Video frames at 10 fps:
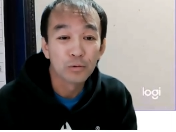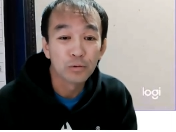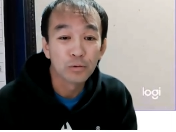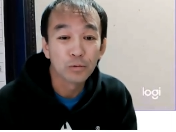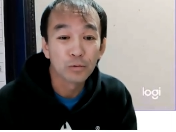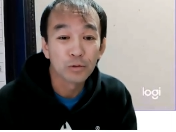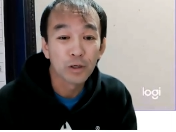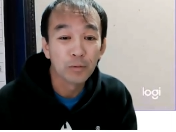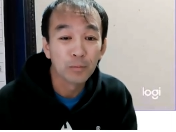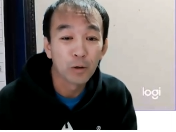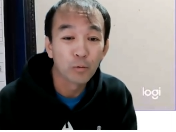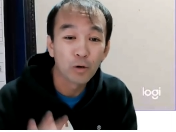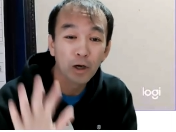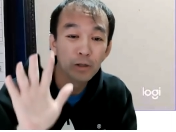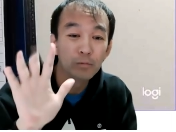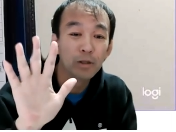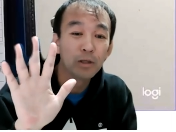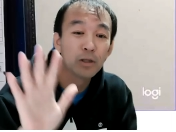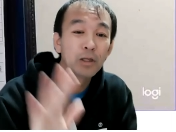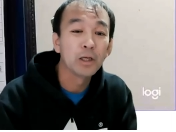ということで、まあ、5回にわ
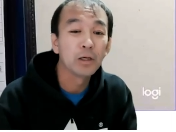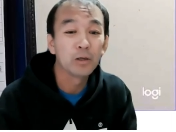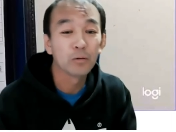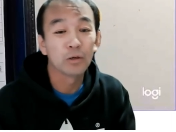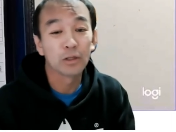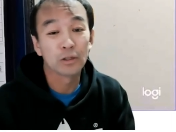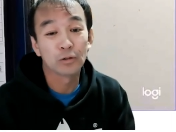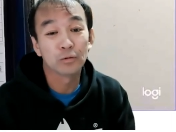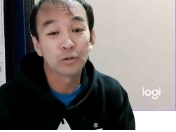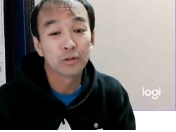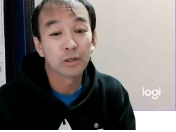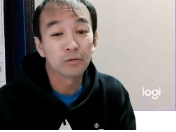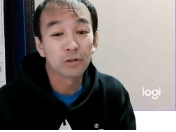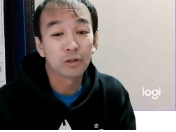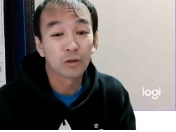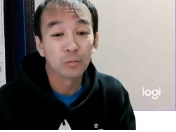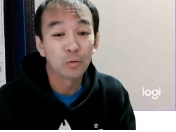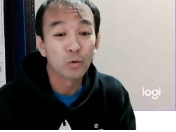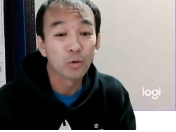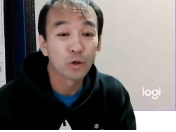たってお話をしているんですけど
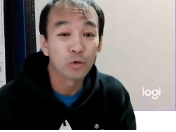も、